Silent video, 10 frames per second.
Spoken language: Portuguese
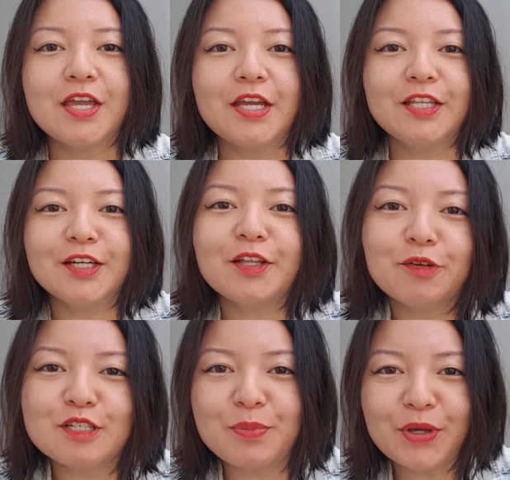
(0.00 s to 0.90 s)
E aí,
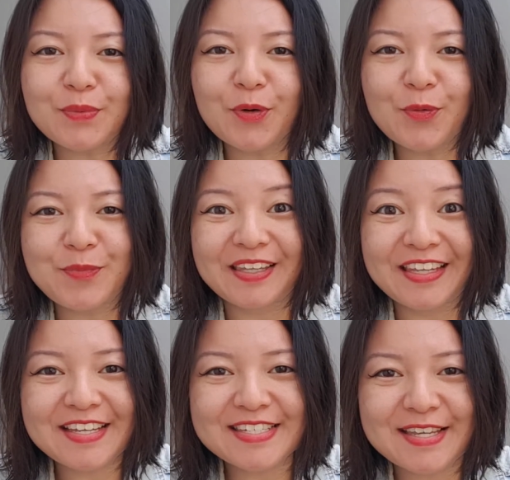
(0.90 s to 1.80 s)
treinadores Pokémon,
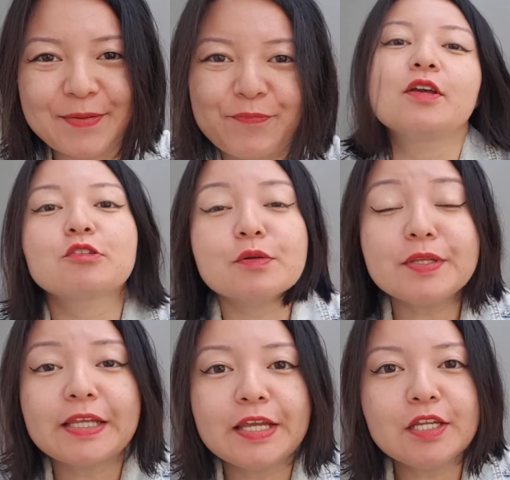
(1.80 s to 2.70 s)
beleza? Eu sou a
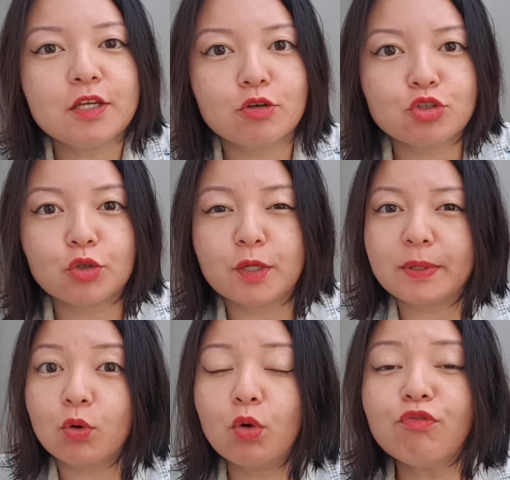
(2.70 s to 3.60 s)
Milene e hoje eu tô aqui
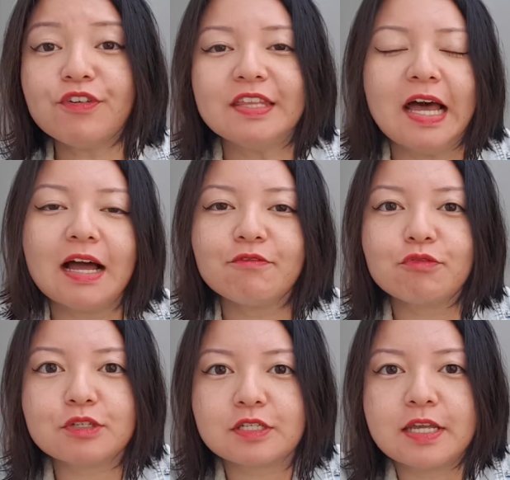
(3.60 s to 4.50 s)
para convidar
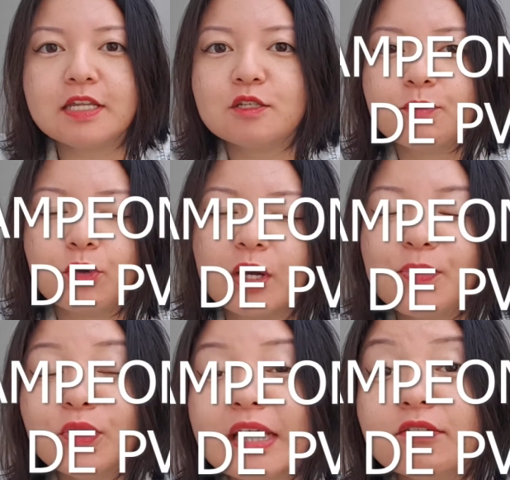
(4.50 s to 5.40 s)
vocês pro
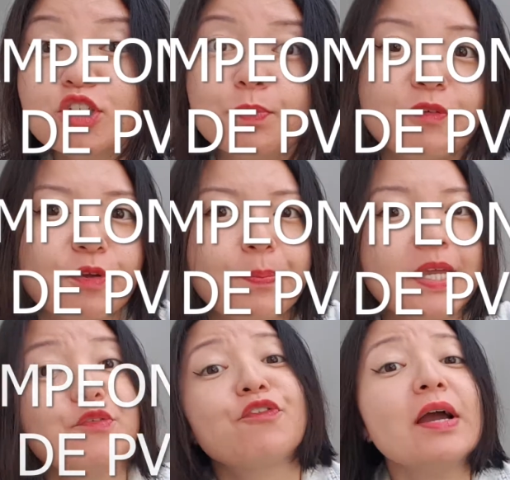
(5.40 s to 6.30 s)
campeonato de PVP
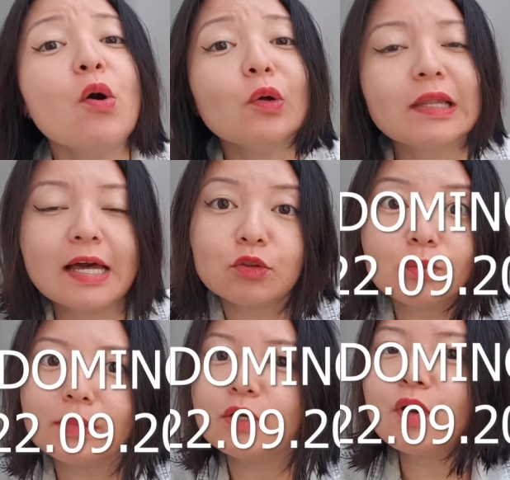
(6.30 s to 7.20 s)
que vai rolar
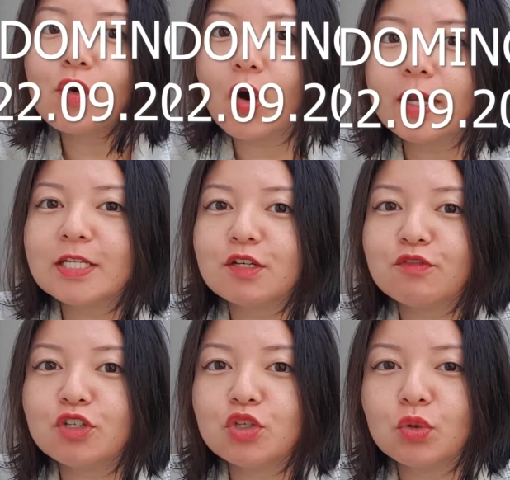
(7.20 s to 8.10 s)
domingo agora, dia
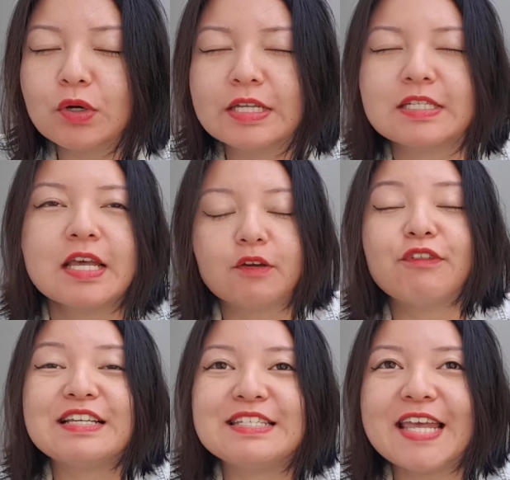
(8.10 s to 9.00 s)
22.
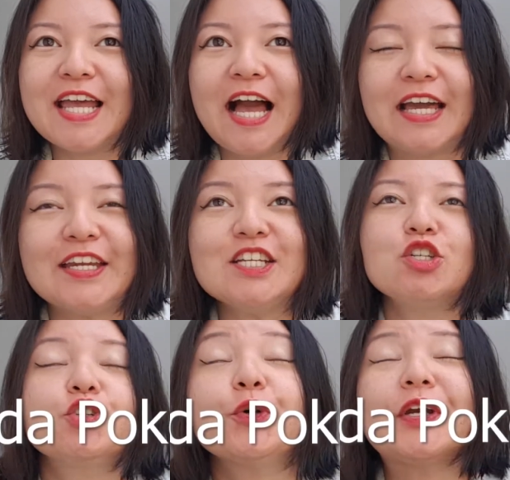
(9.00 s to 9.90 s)
Vai ser a
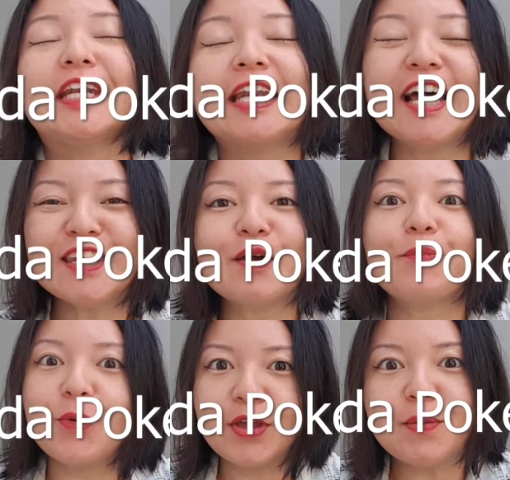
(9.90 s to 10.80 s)
grande jornada
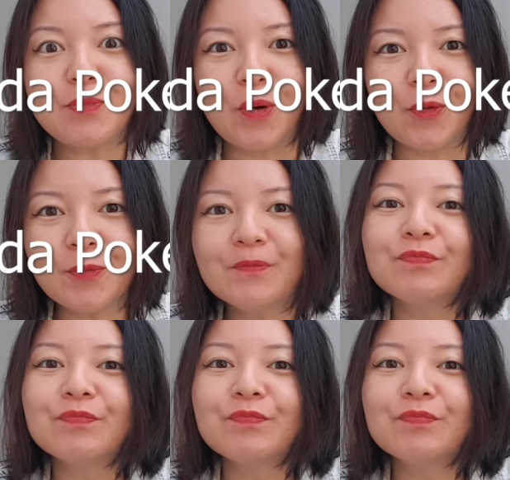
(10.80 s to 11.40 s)
Pokémon